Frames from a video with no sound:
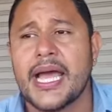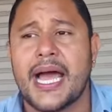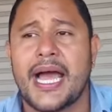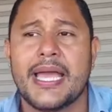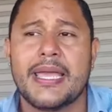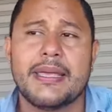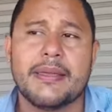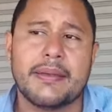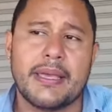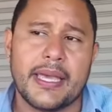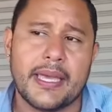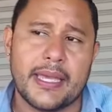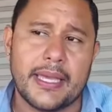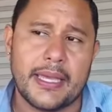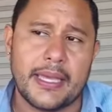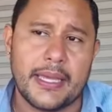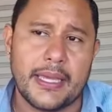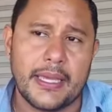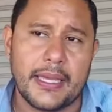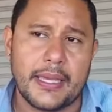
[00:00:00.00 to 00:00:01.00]
hay
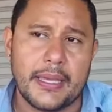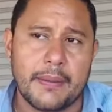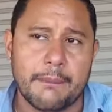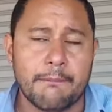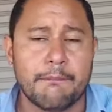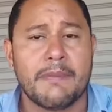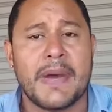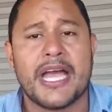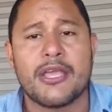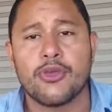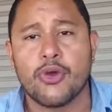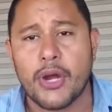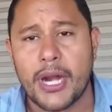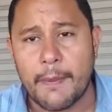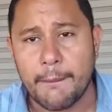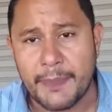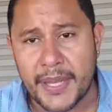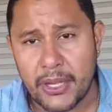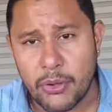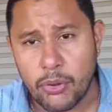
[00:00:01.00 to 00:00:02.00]
eh, mayor
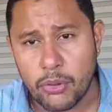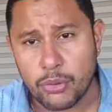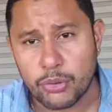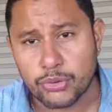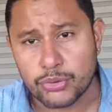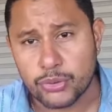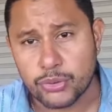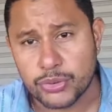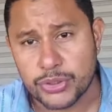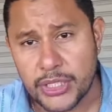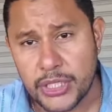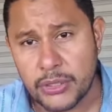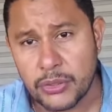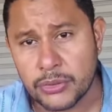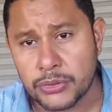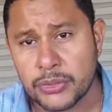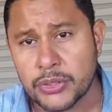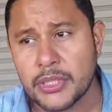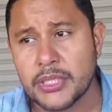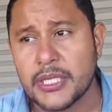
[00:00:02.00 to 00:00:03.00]
apego con sus
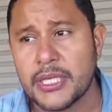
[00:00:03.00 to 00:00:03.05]
hijos